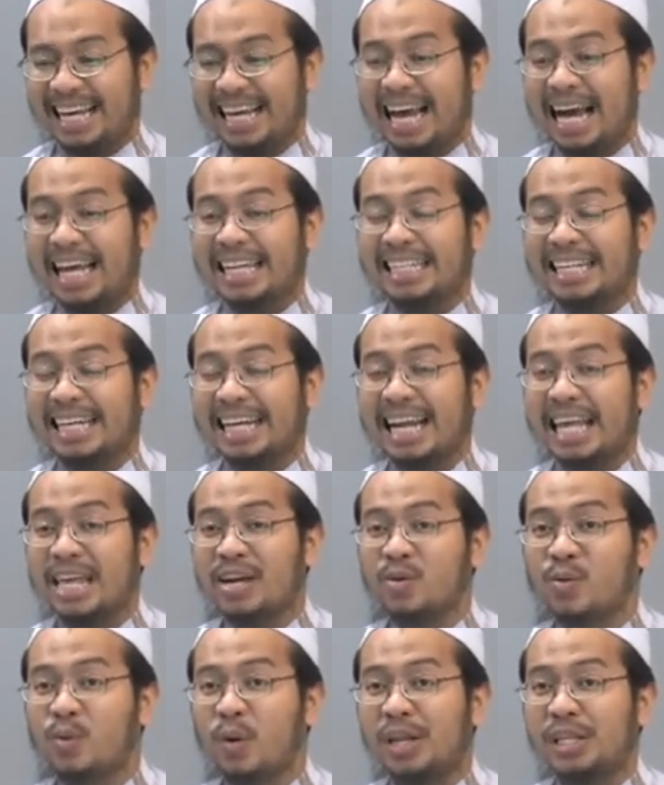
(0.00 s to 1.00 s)
การใคร่
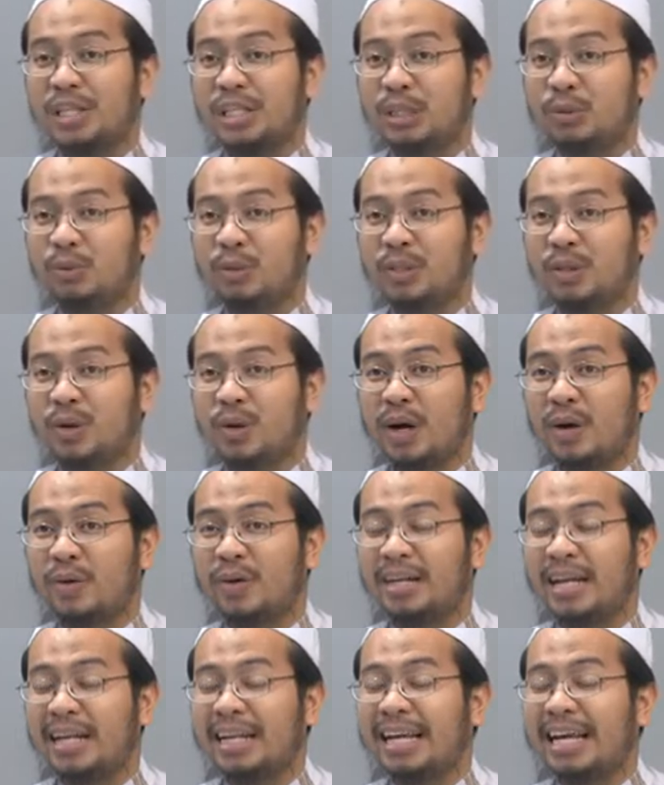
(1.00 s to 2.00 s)
ควรชีวิตของเรา
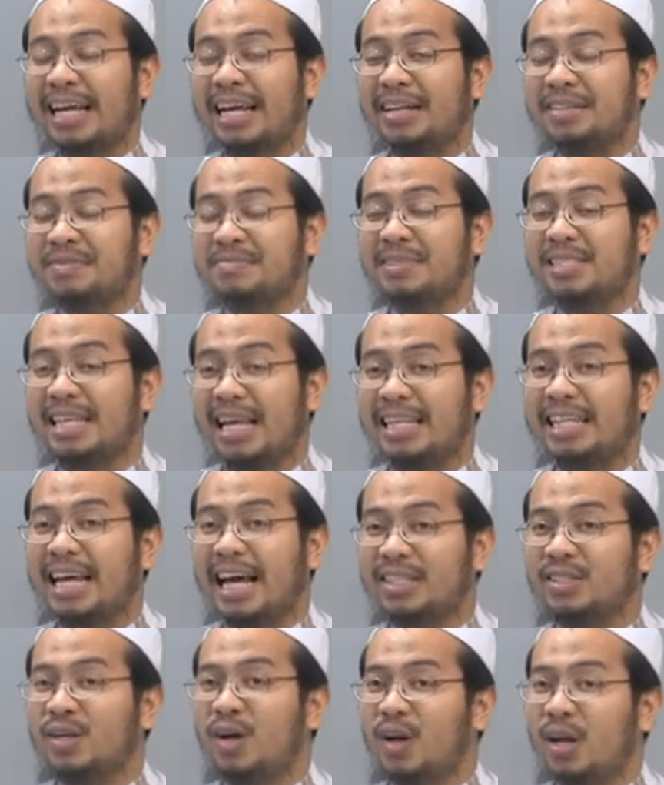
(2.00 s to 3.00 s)
ดังนั้น สัญ
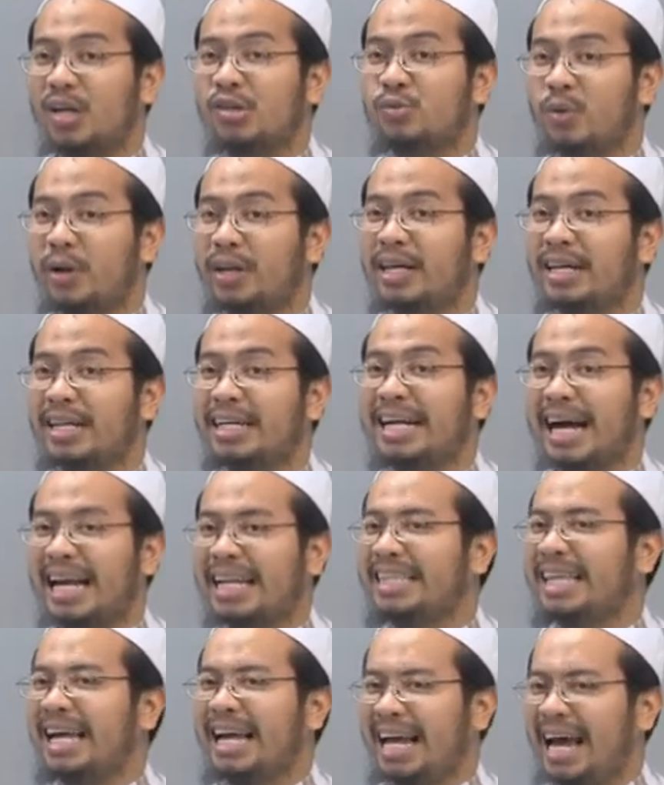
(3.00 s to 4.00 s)
ญาณของเราส่วนหนึ่งคือกา
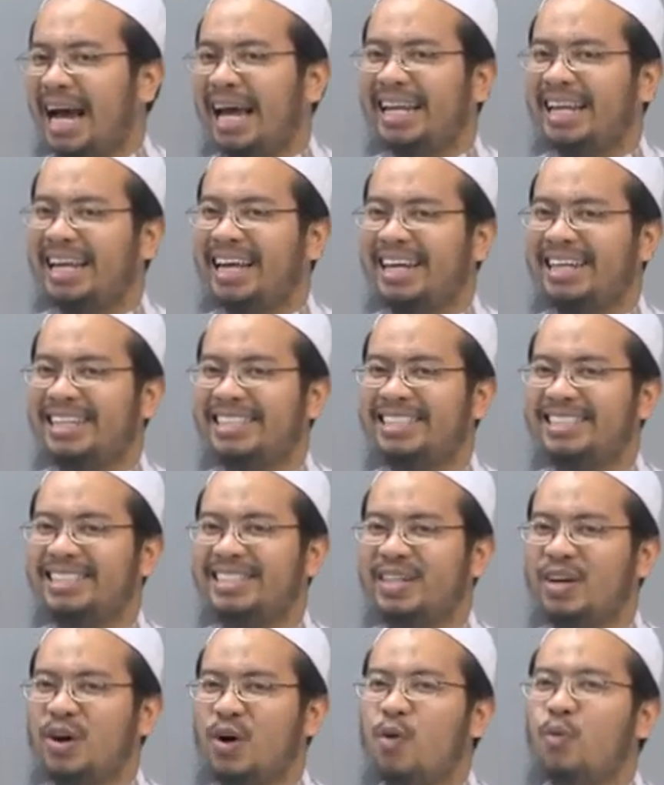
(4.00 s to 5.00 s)
รแต่งงานนะฮะ
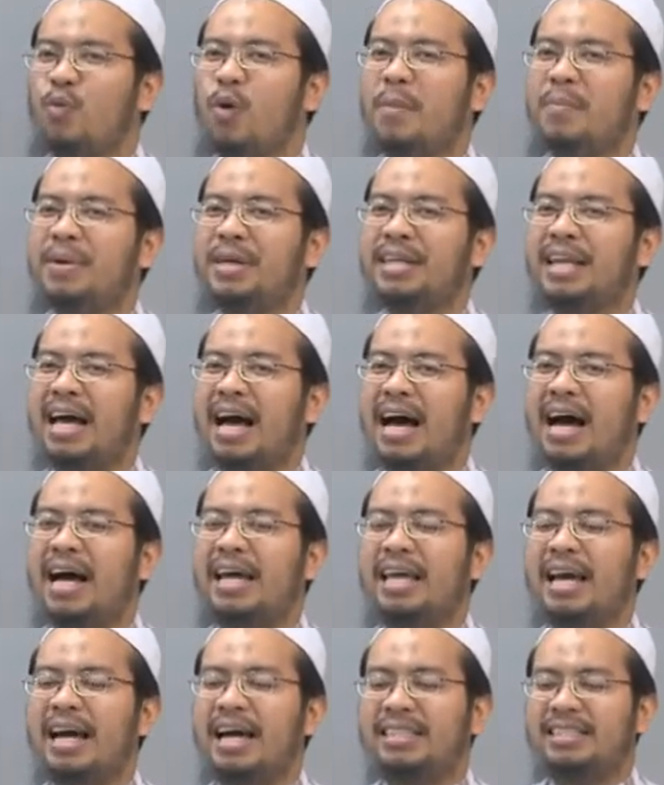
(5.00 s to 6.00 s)
วามินอา
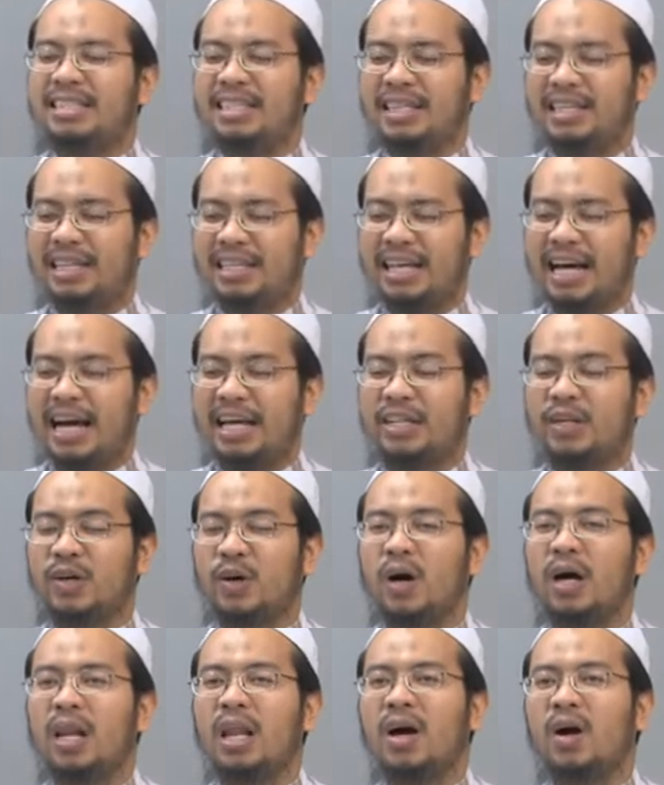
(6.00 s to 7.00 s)
ยาติฮิอัน
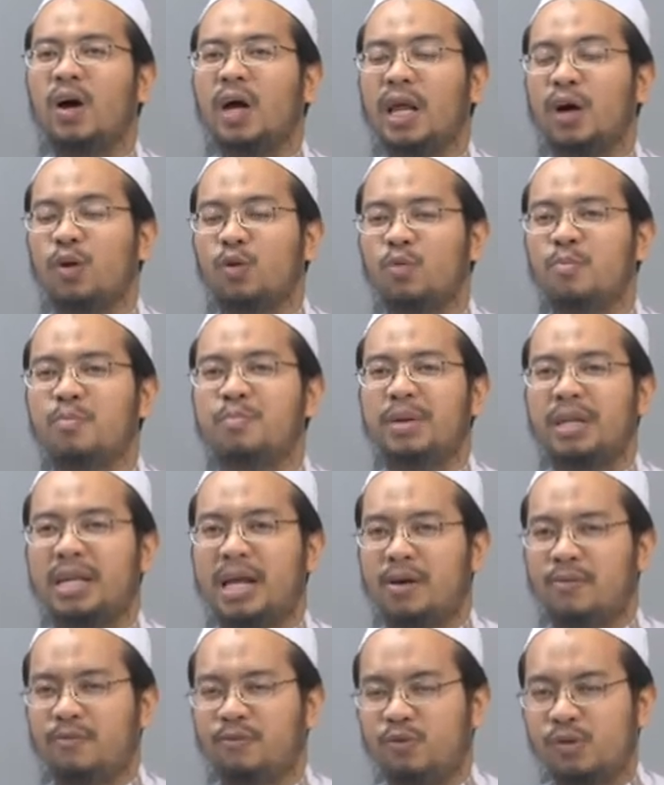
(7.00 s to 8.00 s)
ขละกละกุมมิน
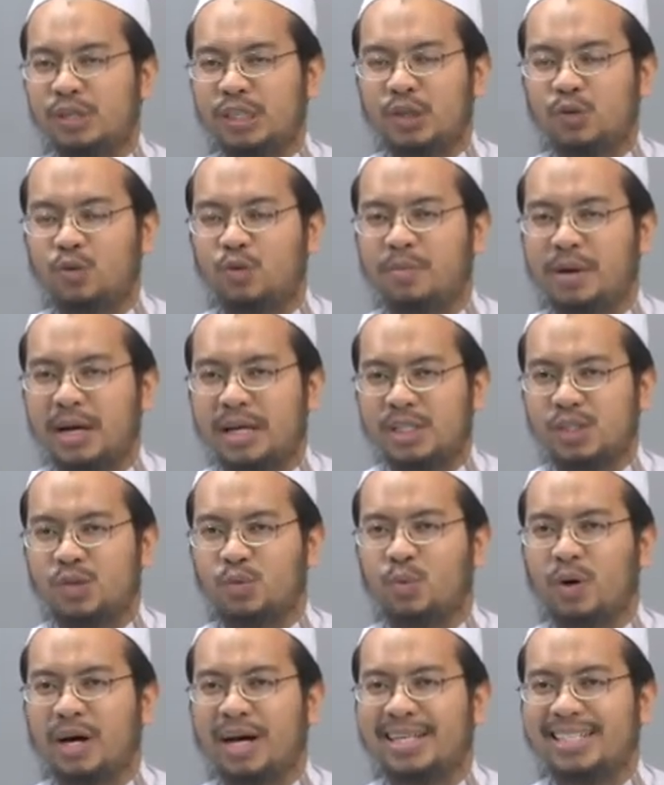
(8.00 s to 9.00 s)
อัมฟุสิกุมอัจ
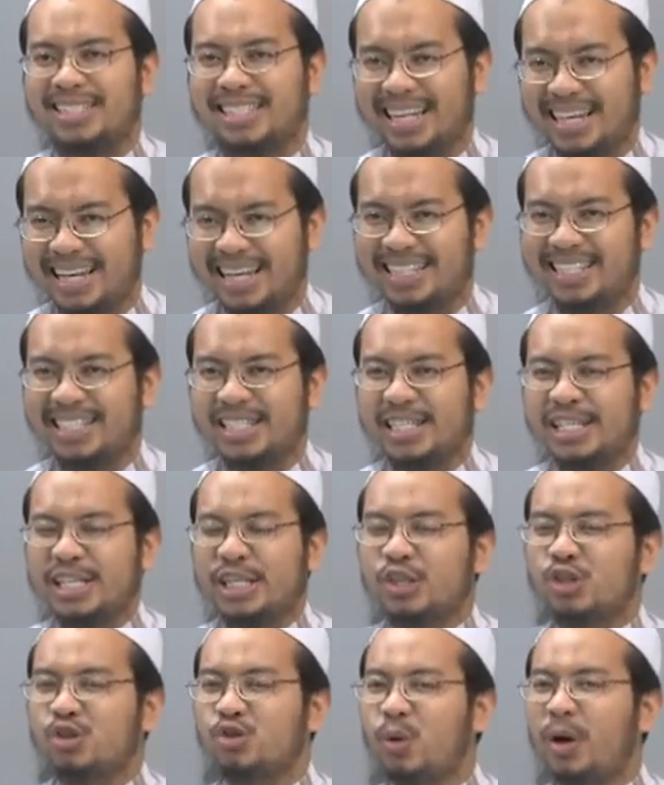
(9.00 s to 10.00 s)
วาจา
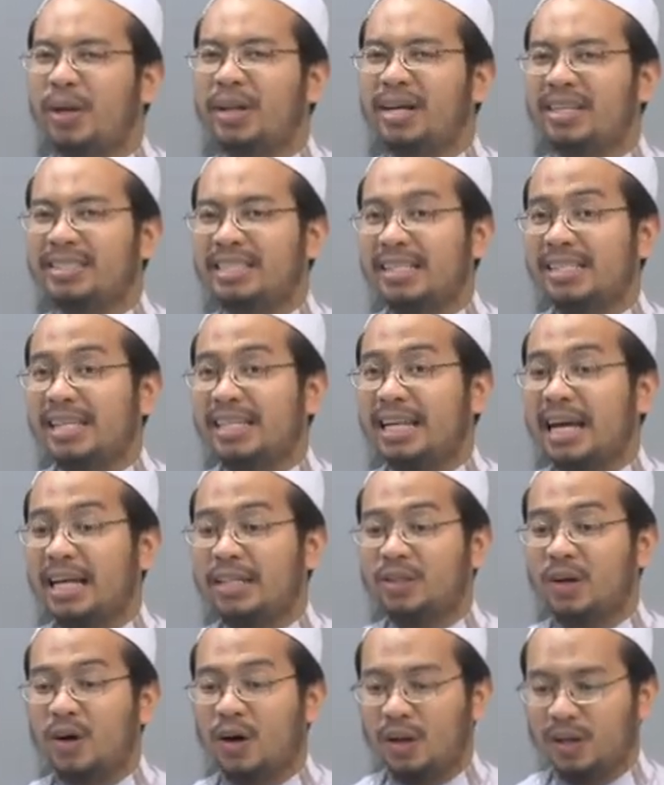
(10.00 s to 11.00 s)
ส่วนหนึ่งจากสัญญา
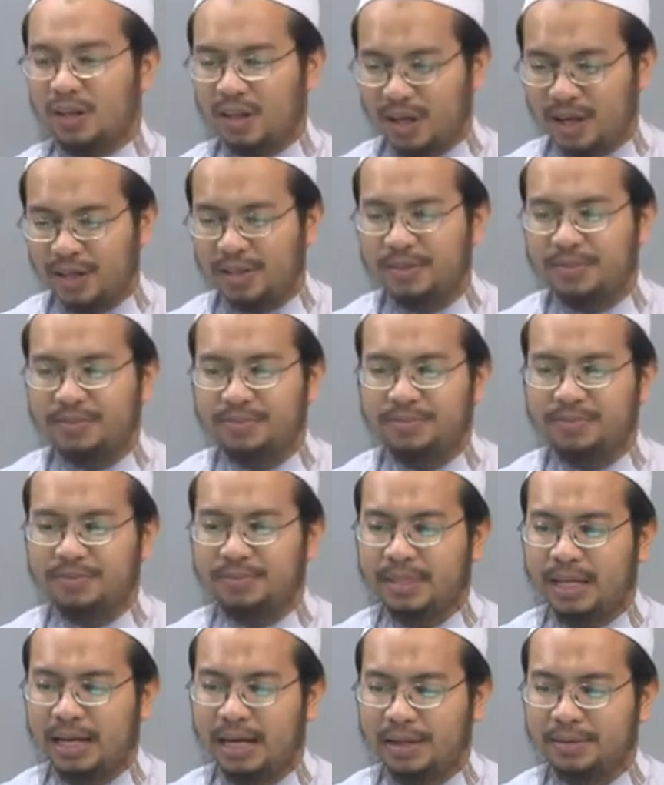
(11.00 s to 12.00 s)
ณของอัลลอฮ์
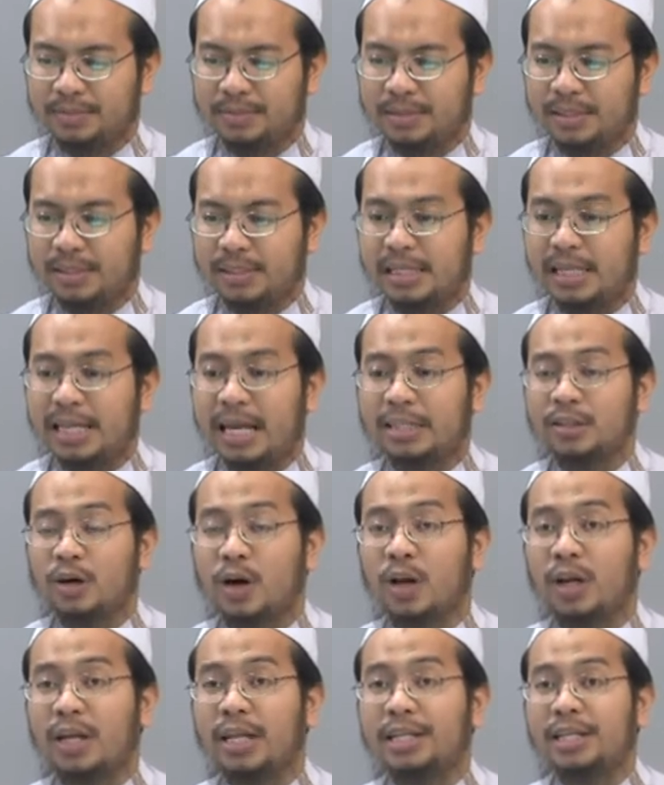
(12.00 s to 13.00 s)
นะฮะสัญญาณขอ
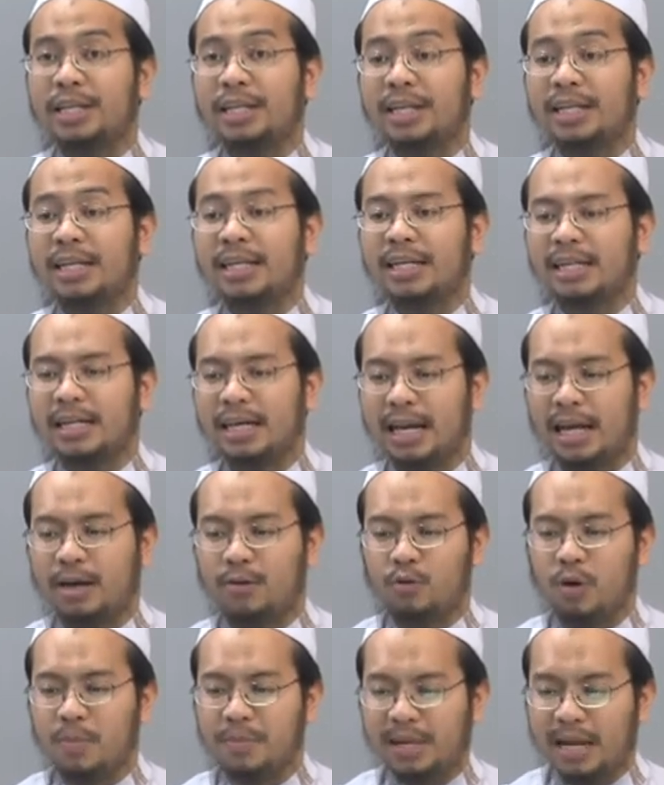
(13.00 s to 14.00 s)
งเราในที่นี้เนี่ยคืออะไร
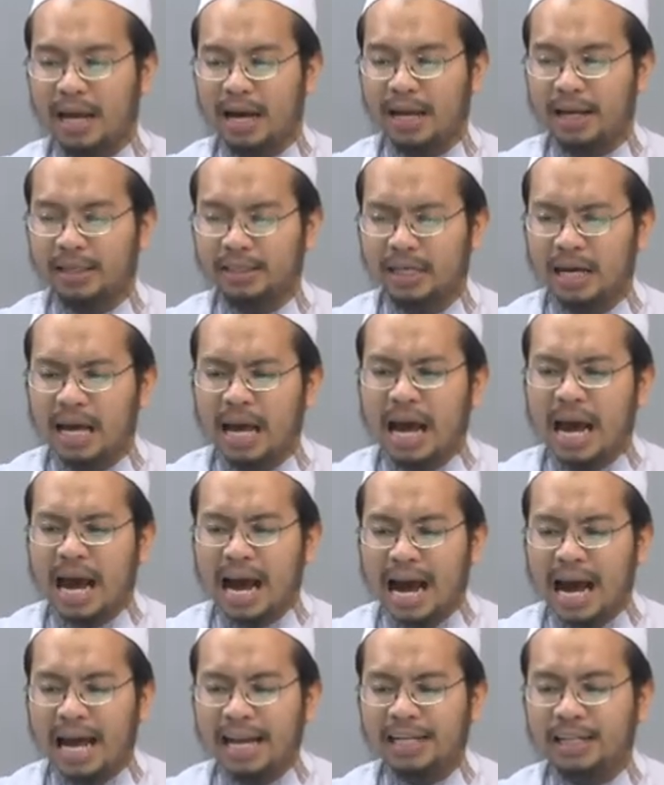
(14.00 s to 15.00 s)
วามินอายา
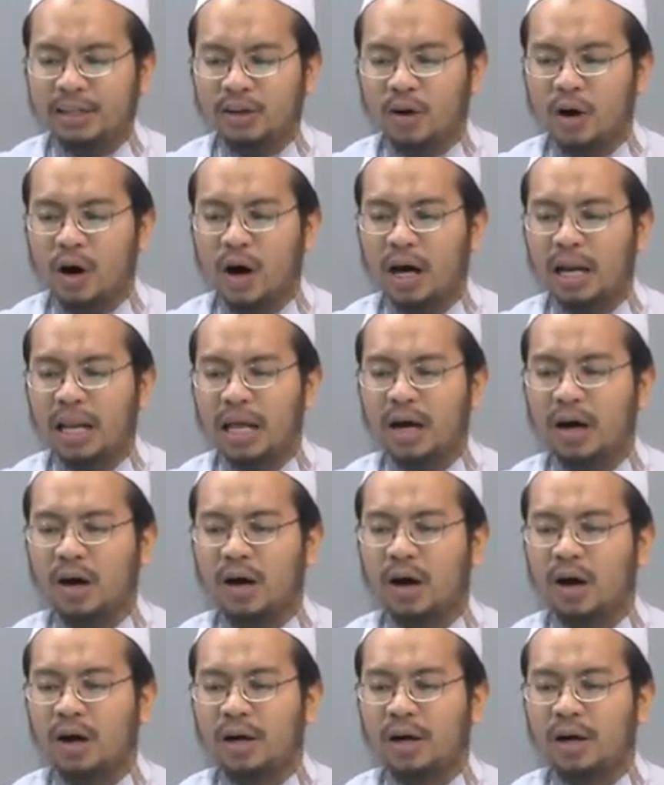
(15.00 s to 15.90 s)
อันขละก